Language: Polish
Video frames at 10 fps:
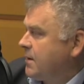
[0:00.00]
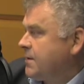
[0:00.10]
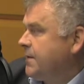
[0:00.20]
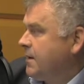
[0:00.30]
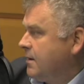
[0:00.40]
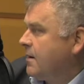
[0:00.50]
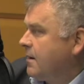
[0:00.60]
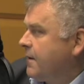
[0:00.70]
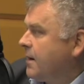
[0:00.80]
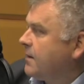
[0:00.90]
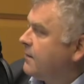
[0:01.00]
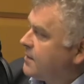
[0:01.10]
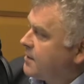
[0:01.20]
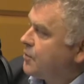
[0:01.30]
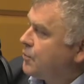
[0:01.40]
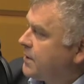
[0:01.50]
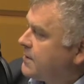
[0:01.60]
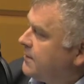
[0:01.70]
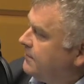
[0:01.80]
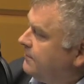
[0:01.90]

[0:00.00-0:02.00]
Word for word: starostwie i ten referat w zasadzie już jest.